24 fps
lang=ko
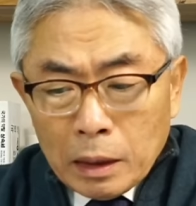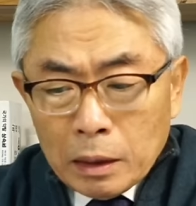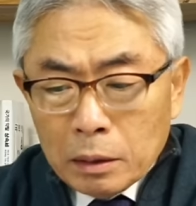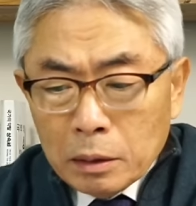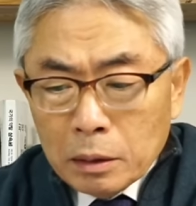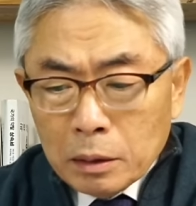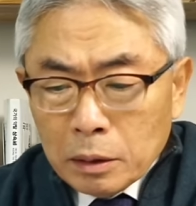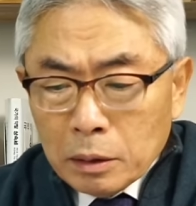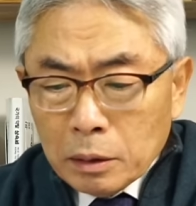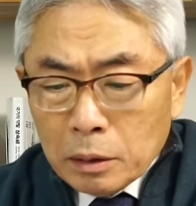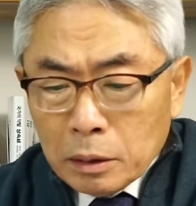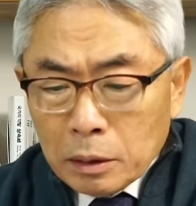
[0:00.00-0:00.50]

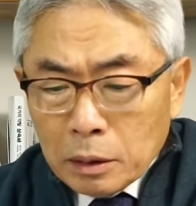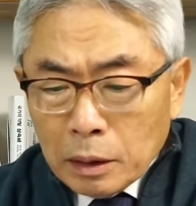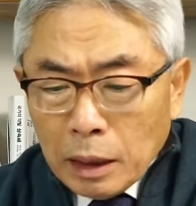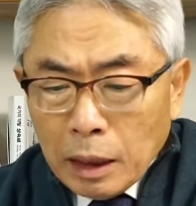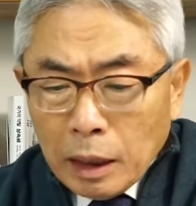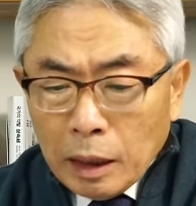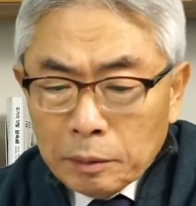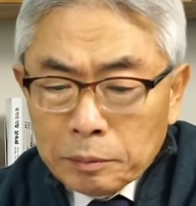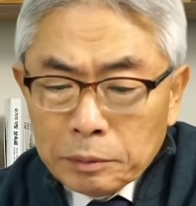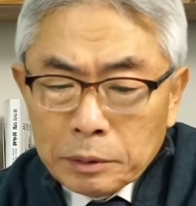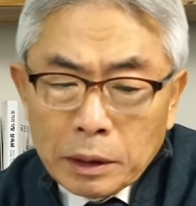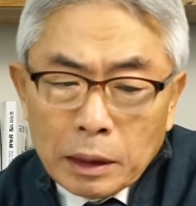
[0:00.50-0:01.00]
어,
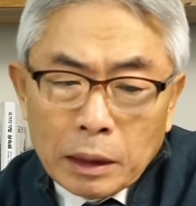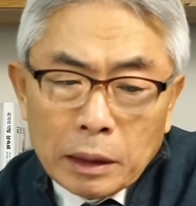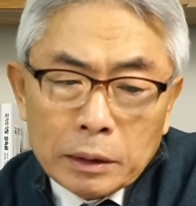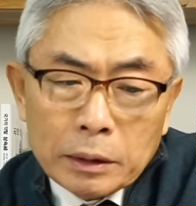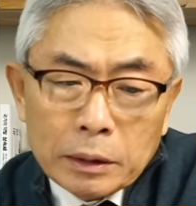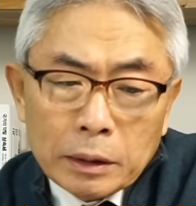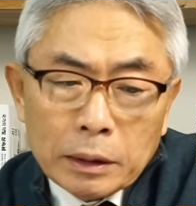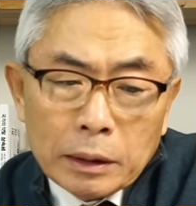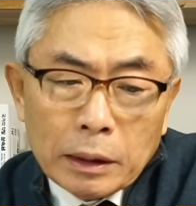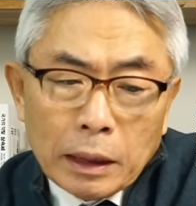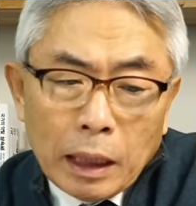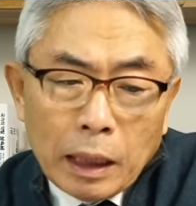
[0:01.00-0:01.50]
합의가
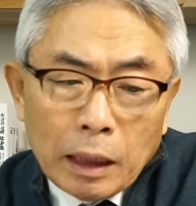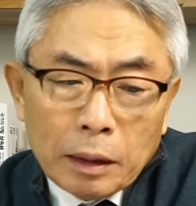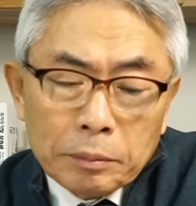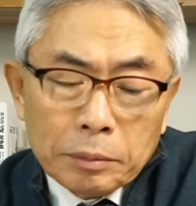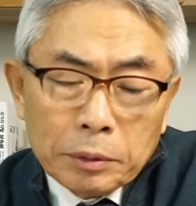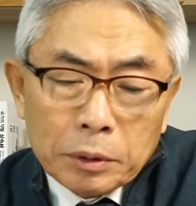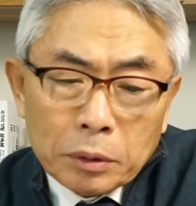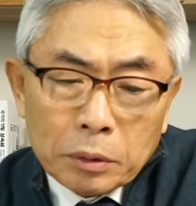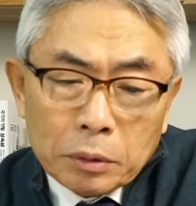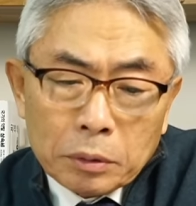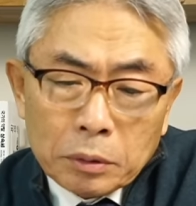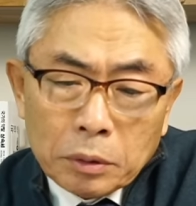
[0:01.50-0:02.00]
여야
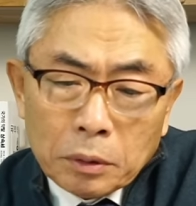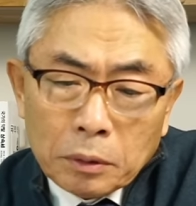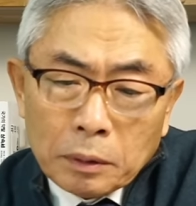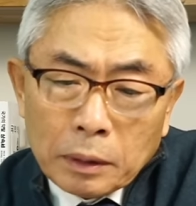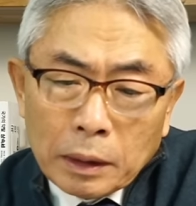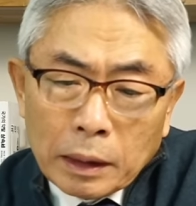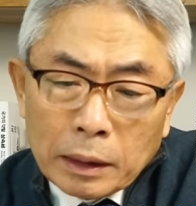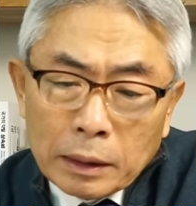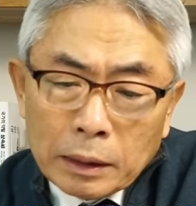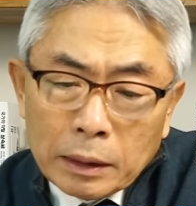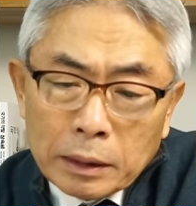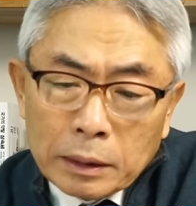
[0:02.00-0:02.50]
합의로
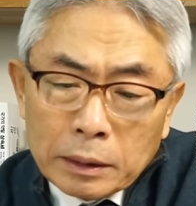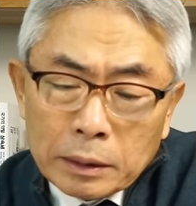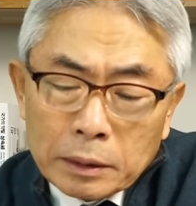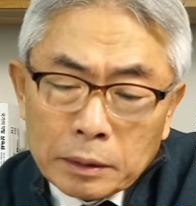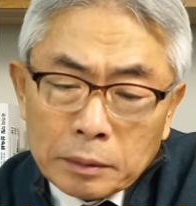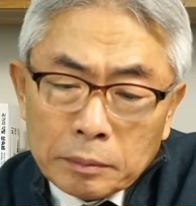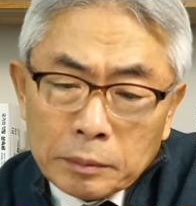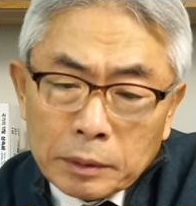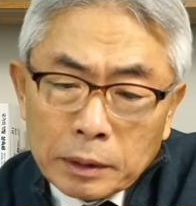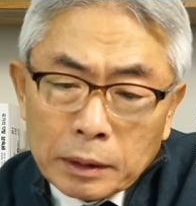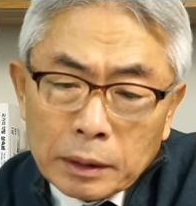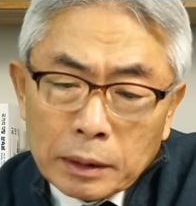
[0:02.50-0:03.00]

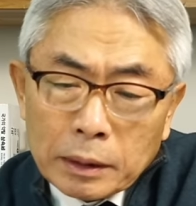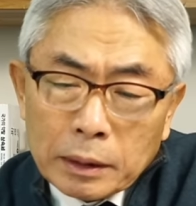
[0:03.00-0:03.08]
통과되었습니다.